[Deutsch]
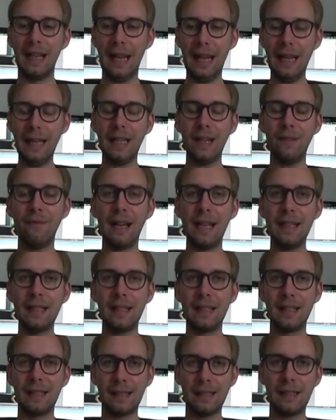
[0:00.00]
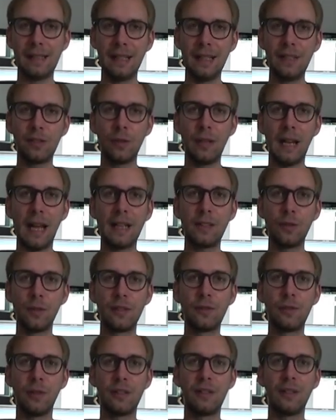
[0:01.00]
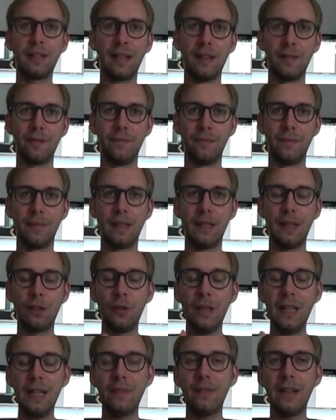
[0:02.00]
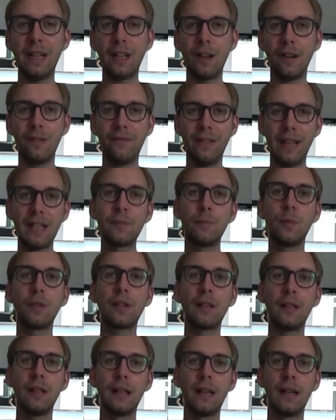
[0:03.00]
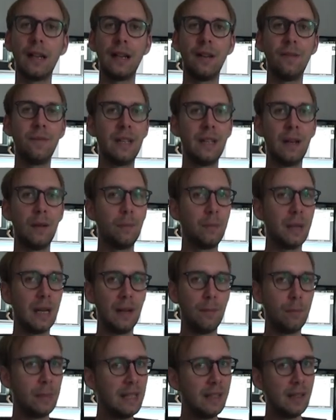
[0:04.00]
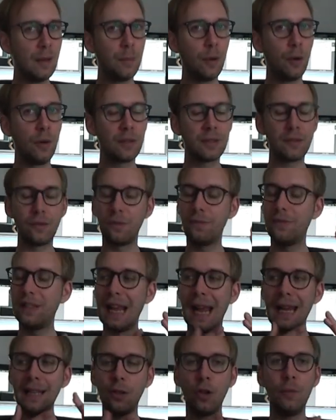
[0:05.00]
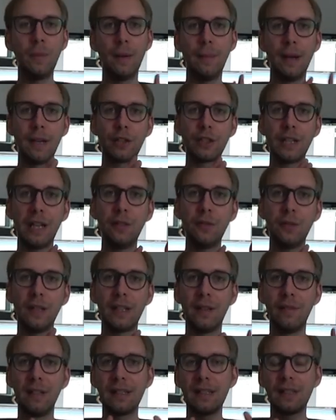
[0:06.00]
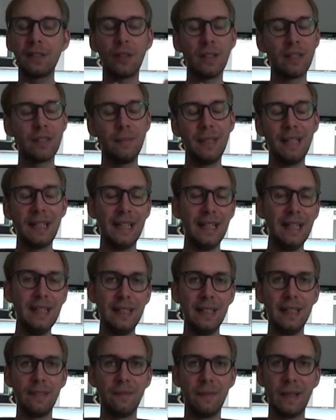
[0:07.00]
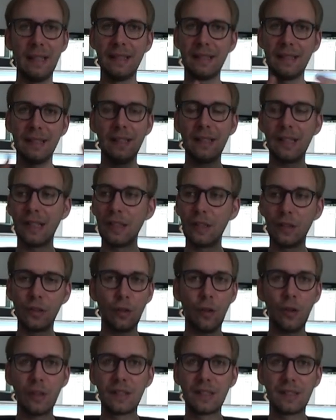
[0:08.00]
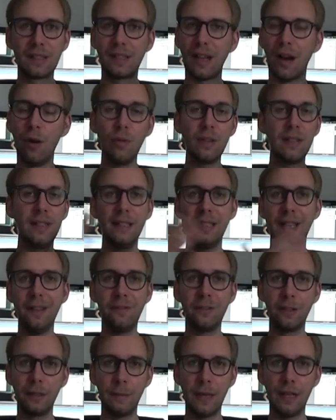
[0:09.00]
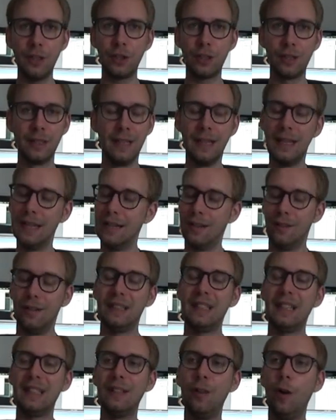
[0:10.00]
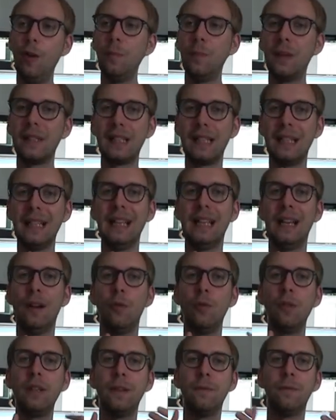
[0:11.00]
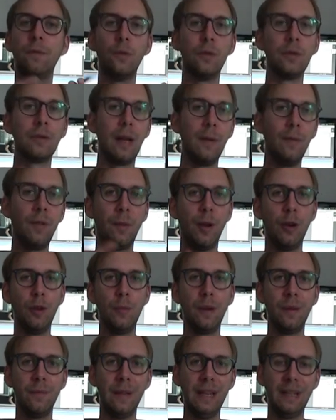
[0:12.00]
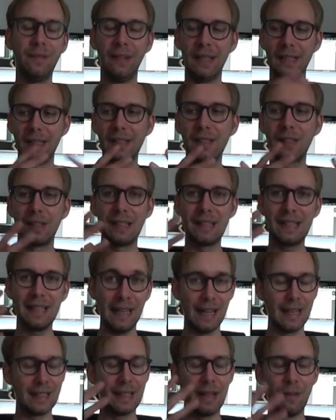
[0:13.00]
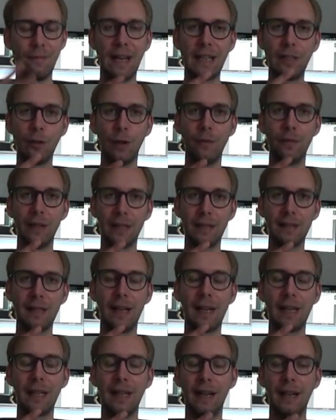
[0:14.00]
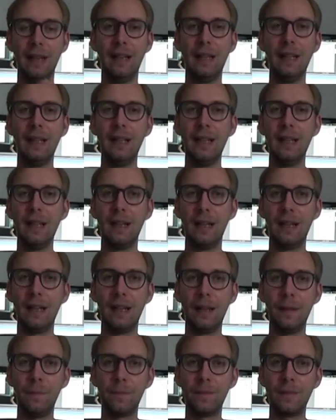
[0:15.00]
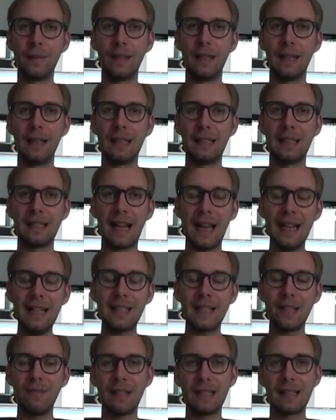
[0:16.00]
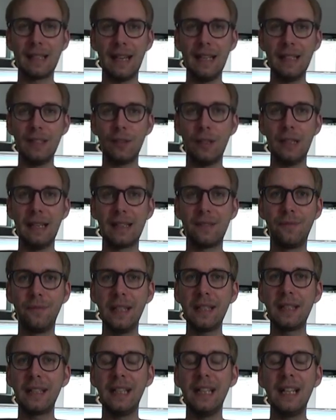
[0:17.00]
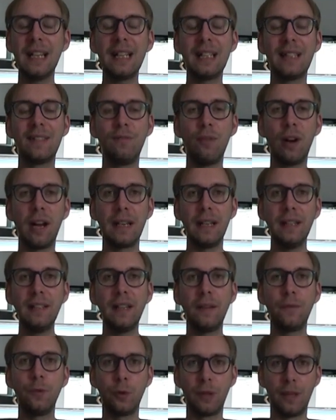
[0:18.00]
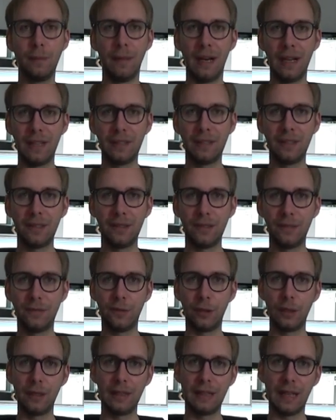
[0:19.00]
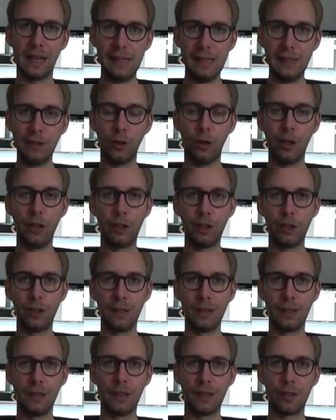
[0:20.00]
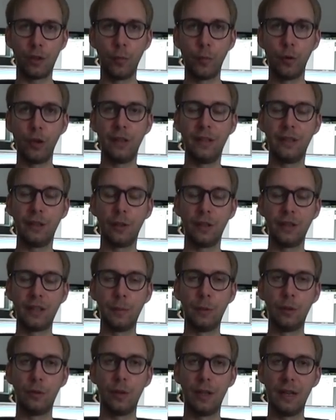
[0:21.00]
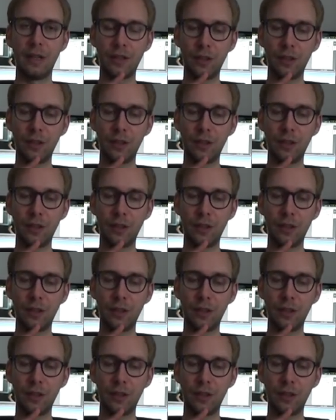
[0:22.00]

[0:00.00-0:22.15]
ehrlicherweise, es ist nicht so leicht, uns dort zu treffen. Natürlich werde ich auf Facebook äh, wieder ein paar Bilder posten und vielleicht auch mal meinen Standort, aber es ist trotzdem nicht easy, weil es sind dann doch Tausende von Menschen und dann läuft man sich eher ungewohnt einfach mal über den Weg, weil es ist sehr, sehr weitläufig, das Areal. Ähm, das Einzige, was sein soll, es wird irgendwo ein Interview gemacht von allen deutschen äh, Community-Kontributoren.